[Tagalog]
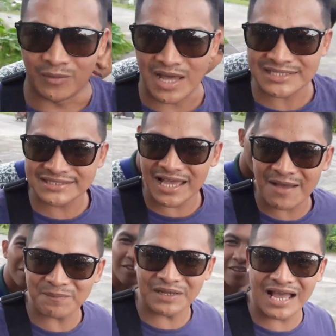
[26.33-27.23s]
What's
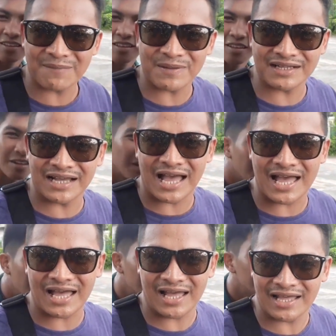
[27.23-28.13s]
up mga
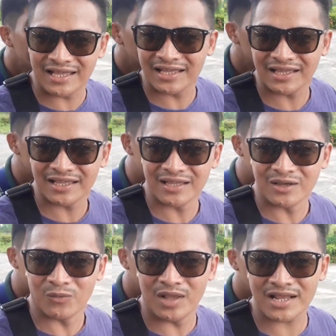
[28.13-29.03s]
kapangga?
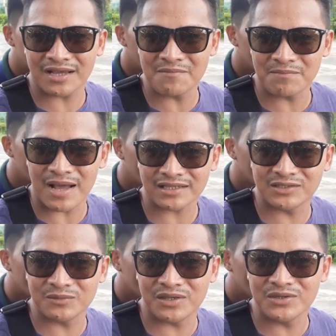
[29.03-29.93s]
Welcome back
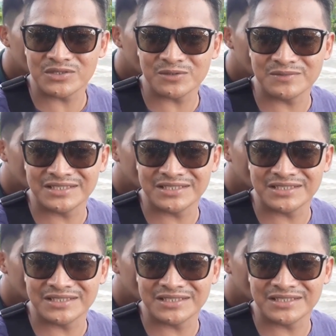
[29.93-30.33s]
to my YouTube